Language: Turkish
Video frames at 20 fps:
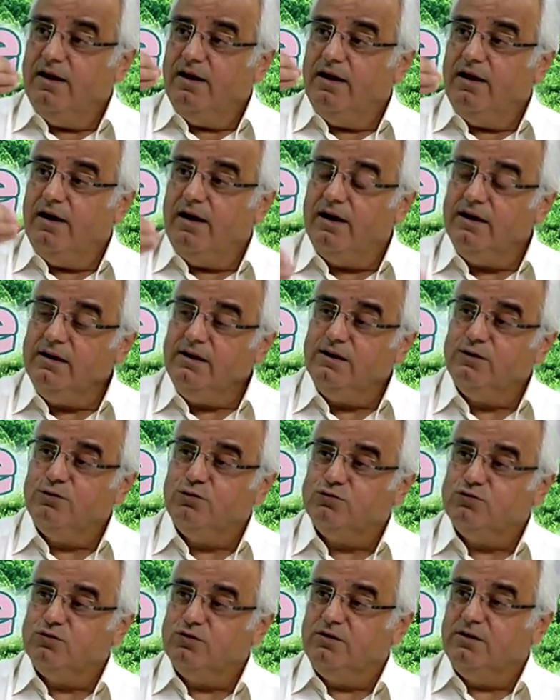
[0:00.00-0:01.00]
Hangi
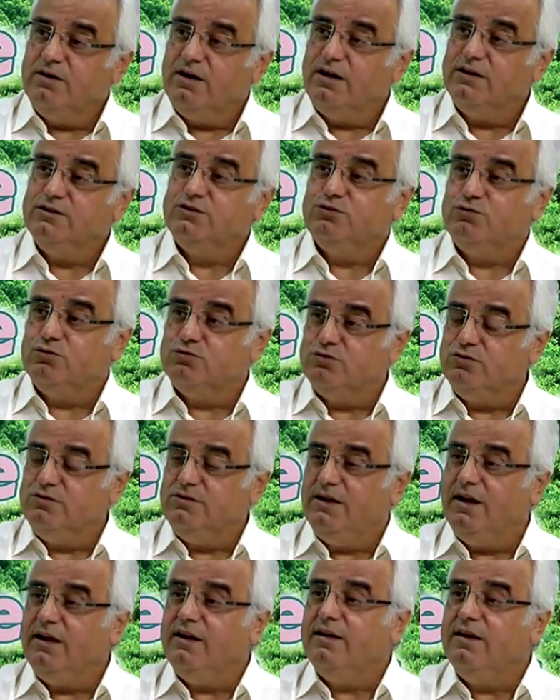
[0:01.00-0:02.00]
dozun, kaç
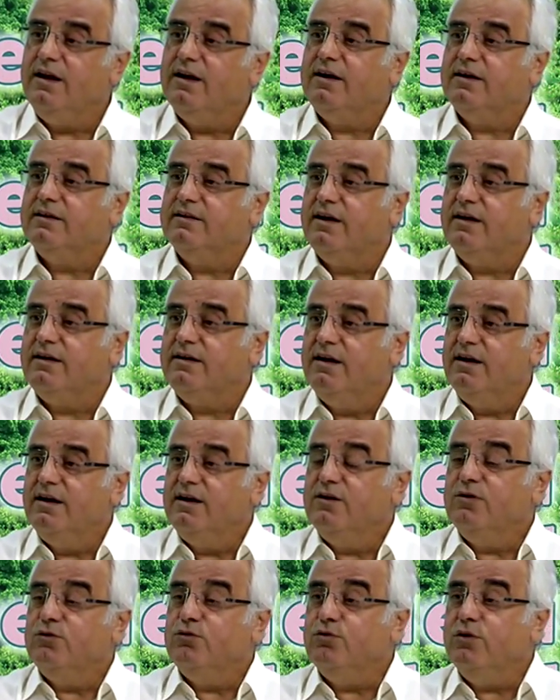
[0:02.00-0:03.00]
dozun neyi ne kadar
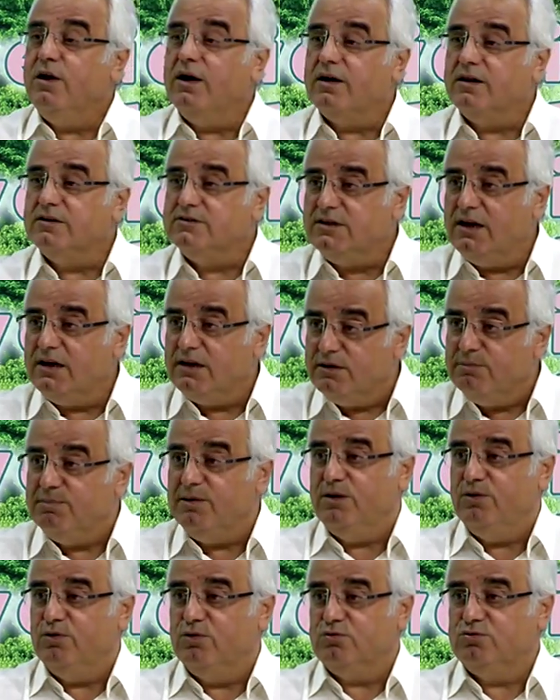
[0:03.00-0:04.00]
uyaracağını
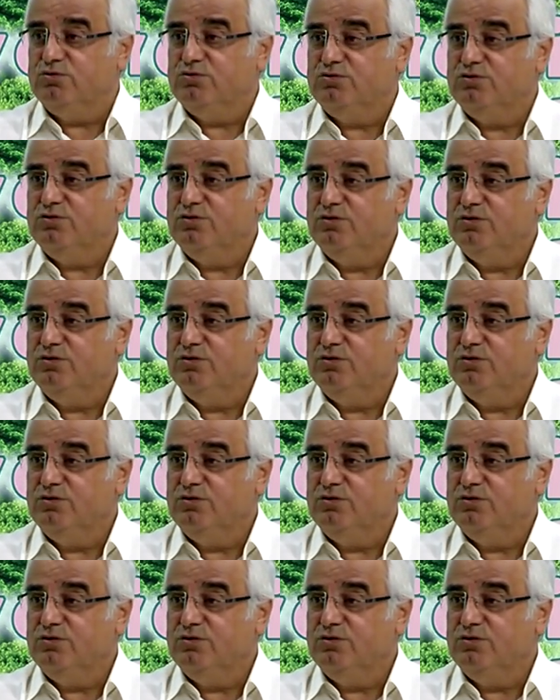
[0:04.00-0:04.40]
biliyoruz.